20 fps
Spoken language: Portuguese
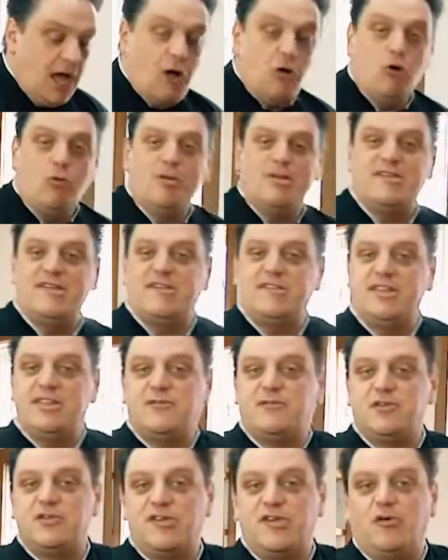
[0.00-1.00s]
Algumas
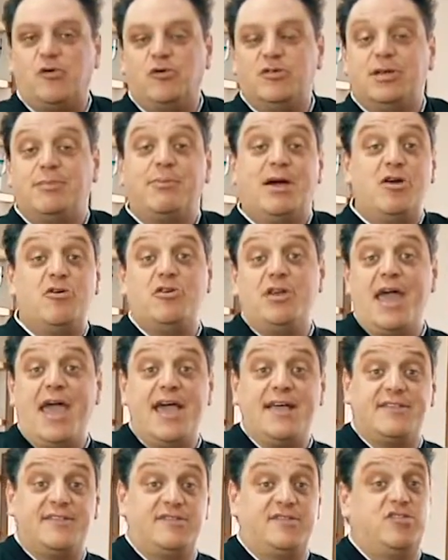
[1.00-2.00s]
receitas você encontra
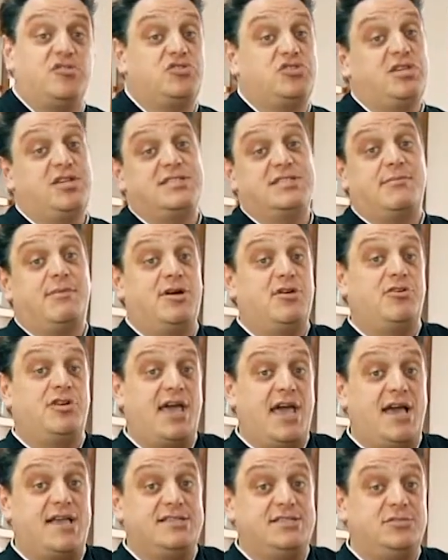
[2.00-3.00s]
maionese, se utiliza
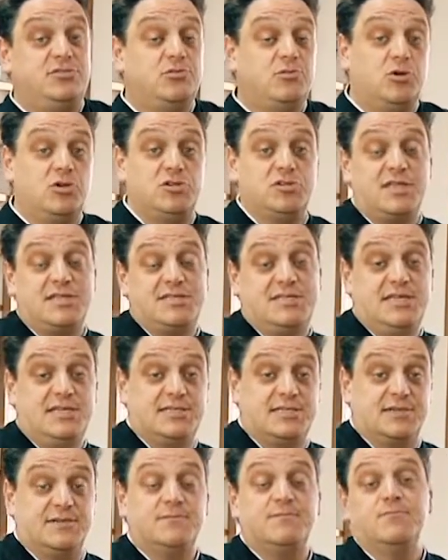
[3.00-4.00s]
maionese no molho da
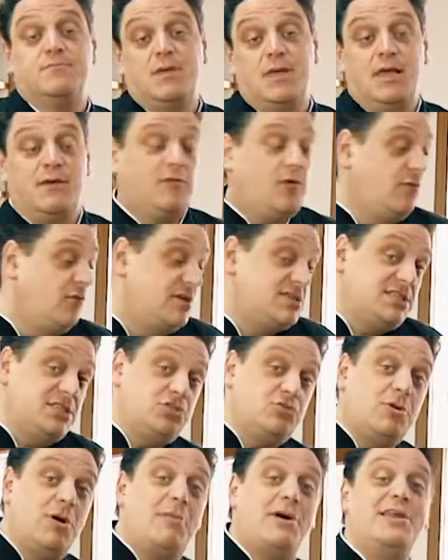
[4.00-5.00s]
Caesar. Vamos fazer
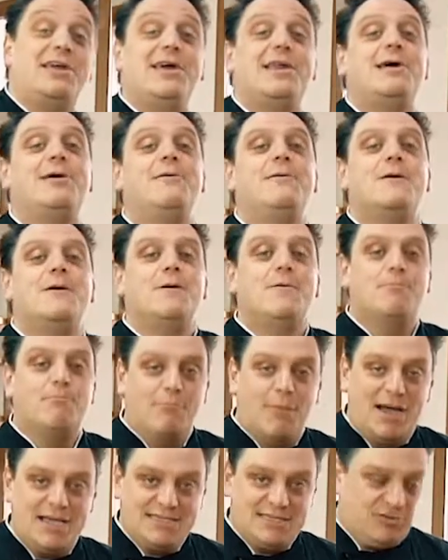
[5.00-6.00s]
de uma maneira
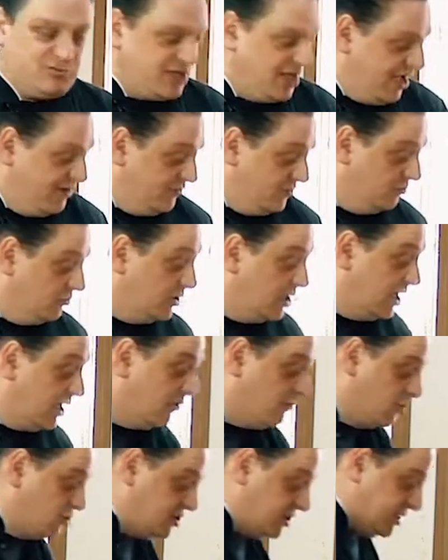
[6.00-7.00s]
mais saudável. O que, que
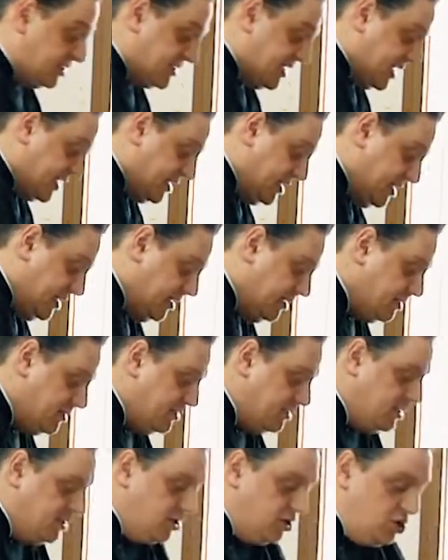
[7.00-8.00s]
eu vou utilizar aqui?
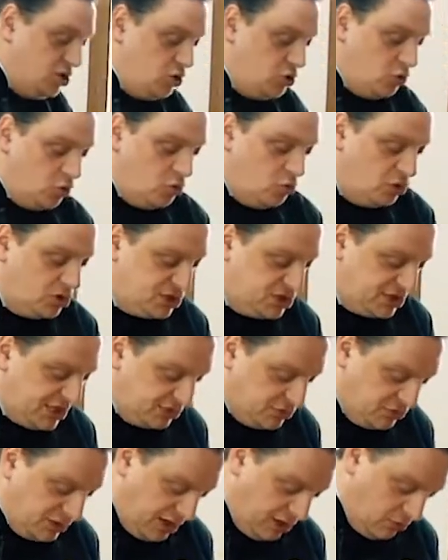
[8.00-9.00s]
Iogurte
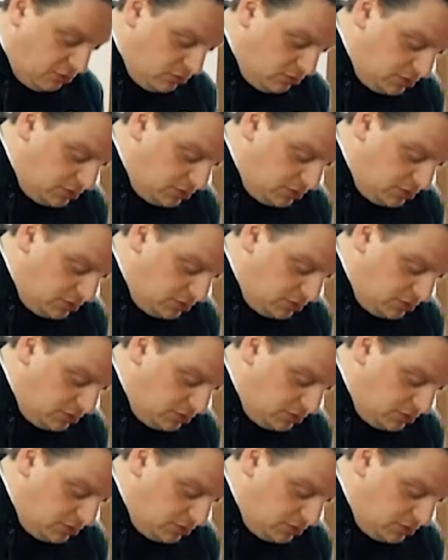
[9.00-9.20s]
natural.